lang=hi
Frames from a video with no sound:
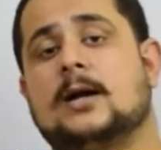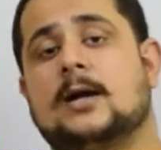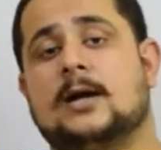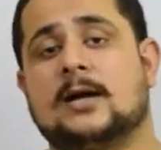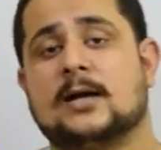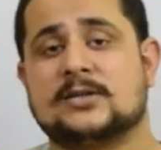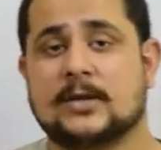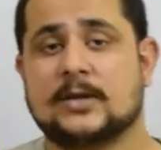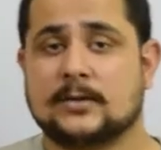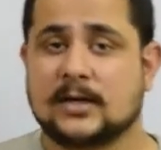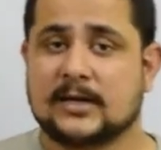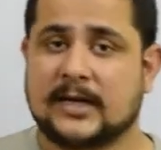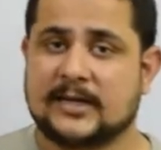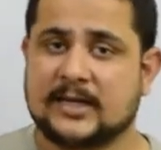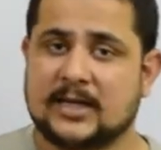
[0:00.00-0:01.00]
अगर जनरल
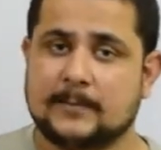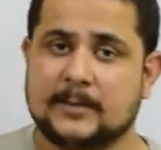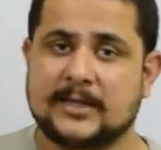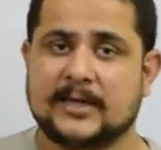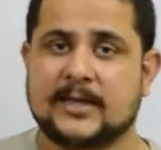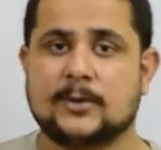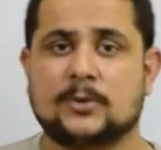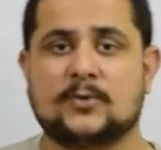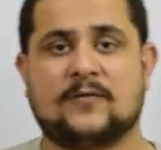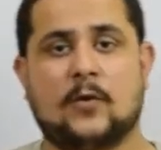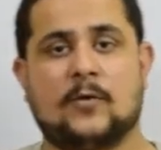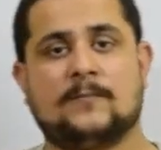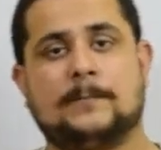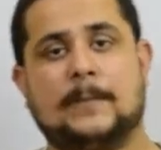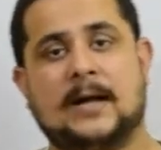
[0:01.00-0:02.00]
कैटेगरी में देखें तो
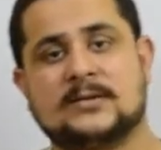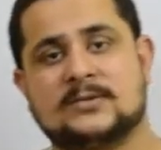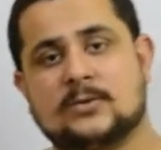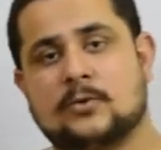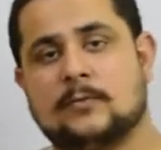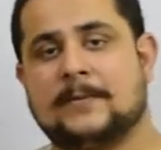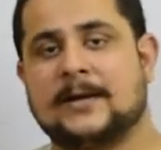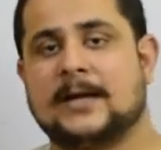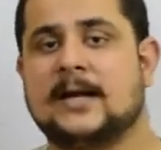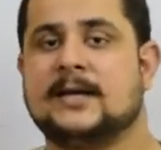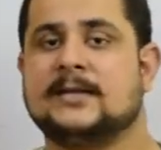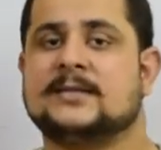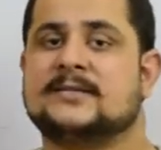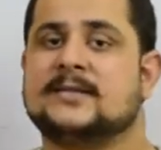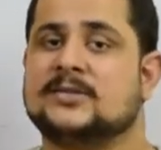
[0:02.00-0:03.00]
फॉर्म पाँच सौ रुपये का है
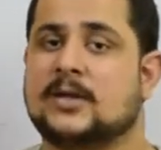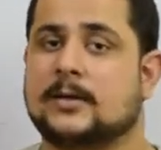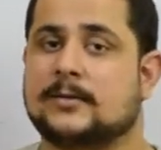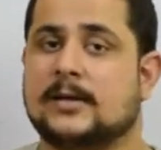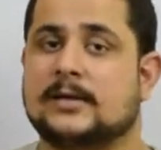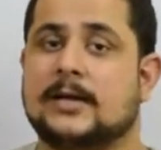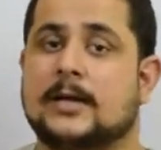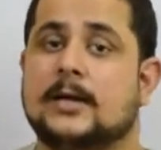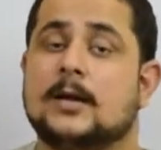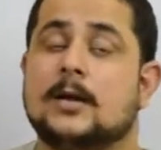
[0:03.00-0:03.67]
जैसा जनरल के